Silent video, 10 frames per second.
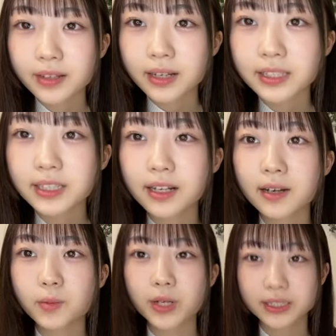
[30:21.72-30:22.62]
明日から
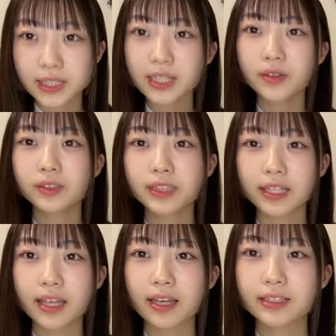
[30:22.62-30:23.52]
も風に気をつけ
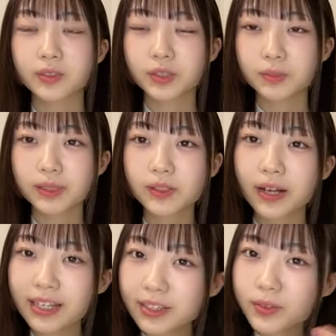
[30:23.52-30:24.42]
て過ごしましょうあ
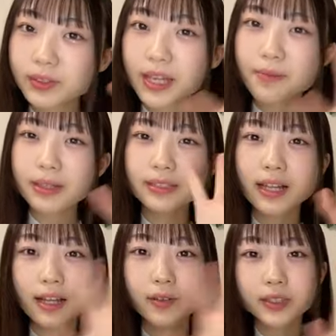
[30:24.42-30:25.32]
りがとうございまし
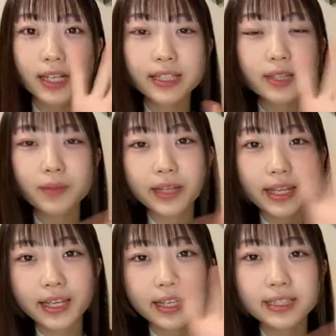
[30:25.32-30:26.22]
たお疲れ様
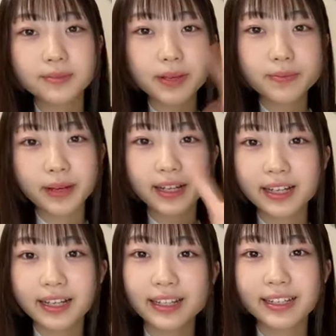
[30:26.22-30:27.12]
です
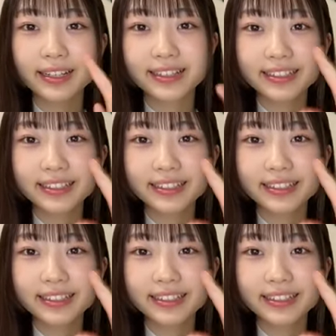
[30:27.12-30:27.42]
バイバーイ